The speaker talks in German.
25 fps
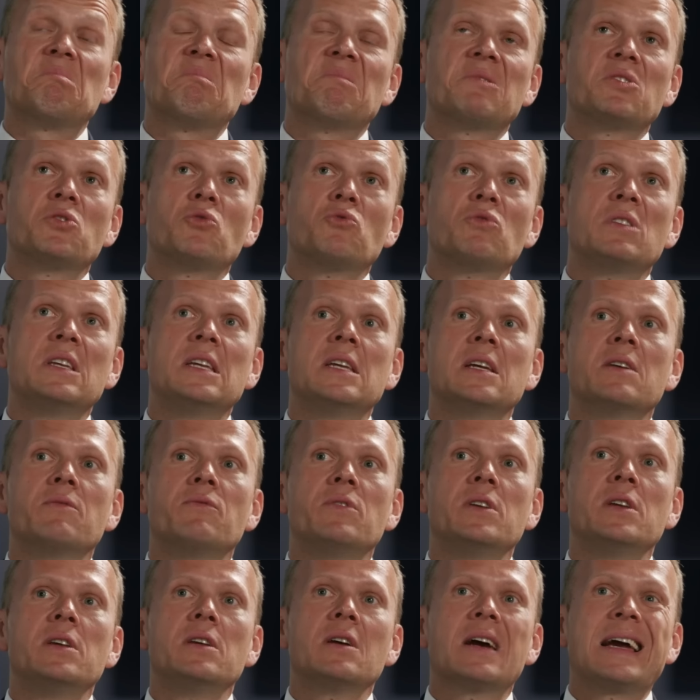So Dinge
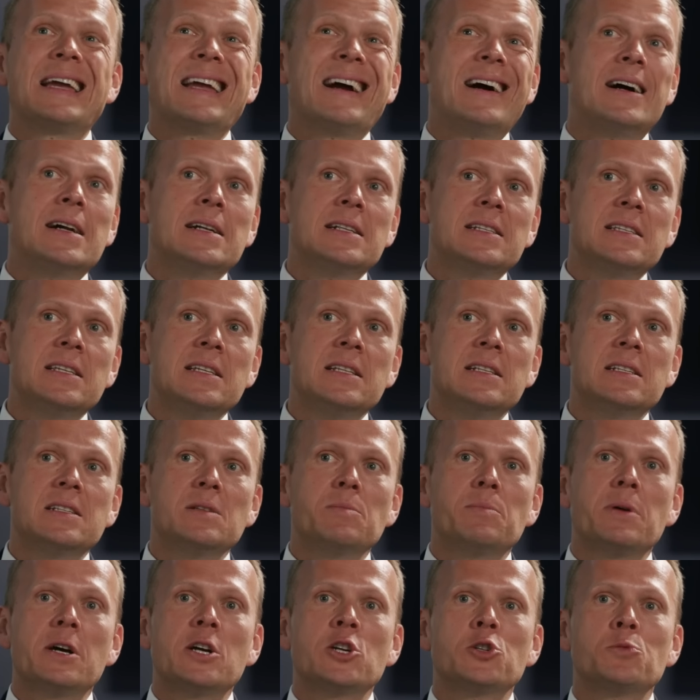wie
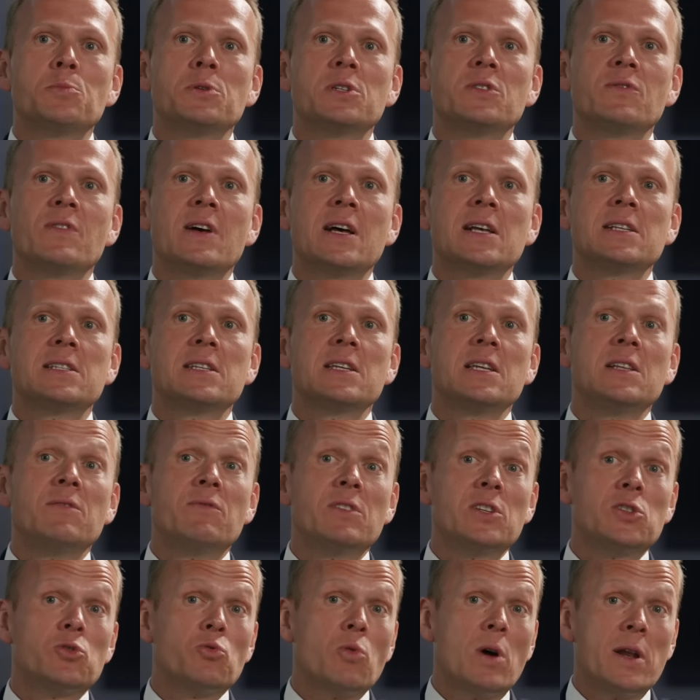Realzinsen beispielsweise,
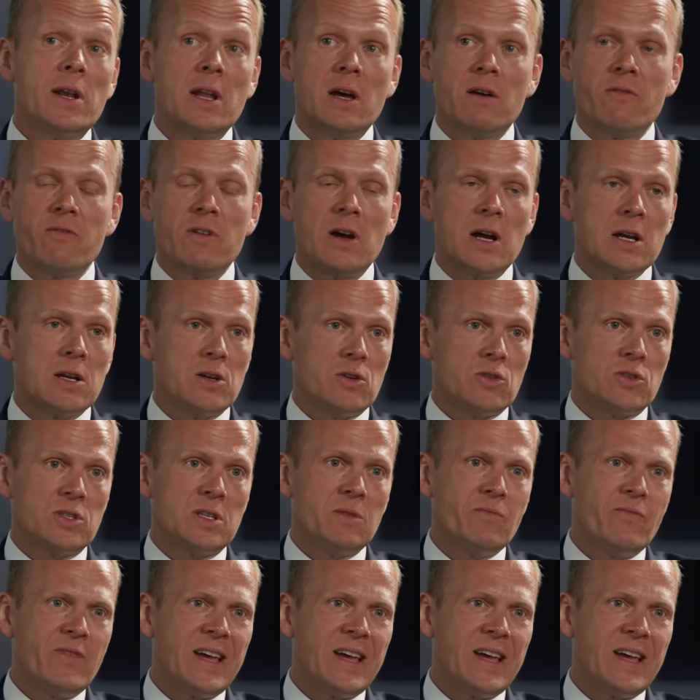Investorennachfrage aus dem